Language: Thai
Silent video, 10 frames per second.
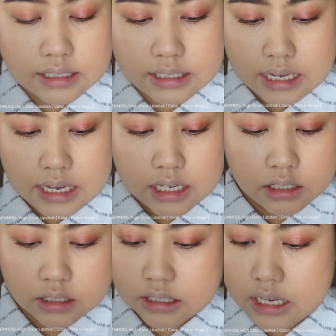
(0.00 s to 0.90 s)
สี
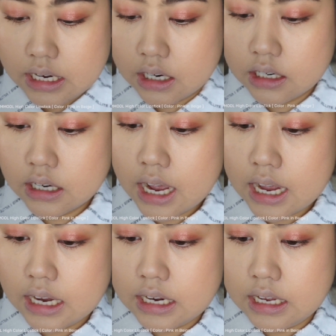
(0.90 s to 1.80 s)
ชื่อสีเดี๋ยวขึ้นให้
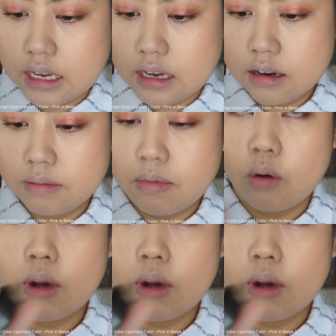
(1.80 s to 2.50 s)
อีกทีเพราะ